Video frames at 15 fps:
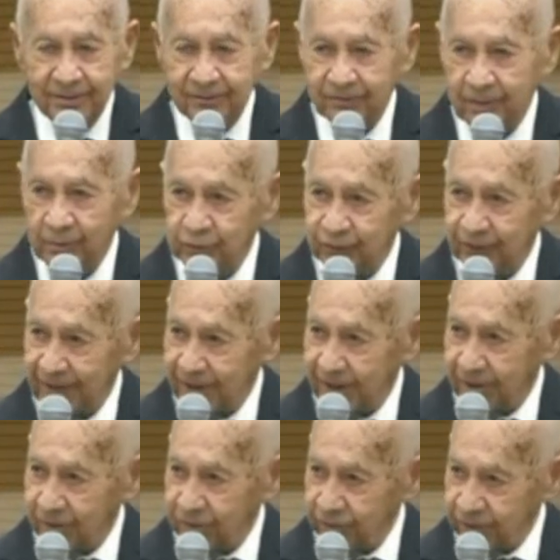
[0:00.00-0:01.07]
Vamos
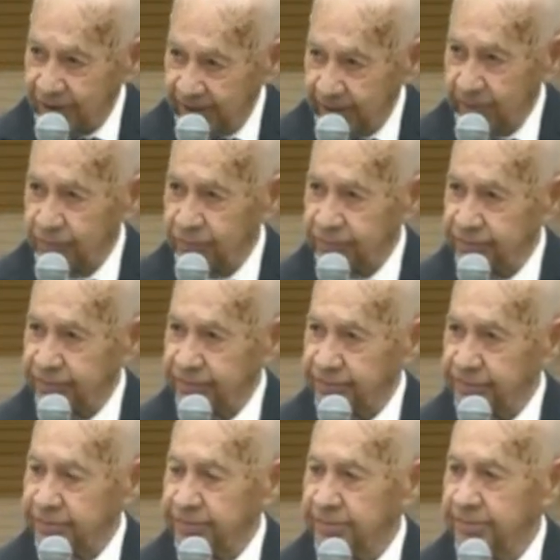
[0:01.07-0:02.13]
falar com
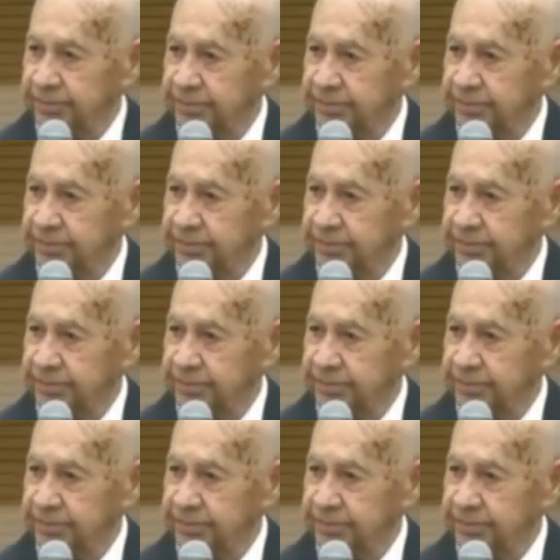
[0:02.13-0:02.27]
Deus.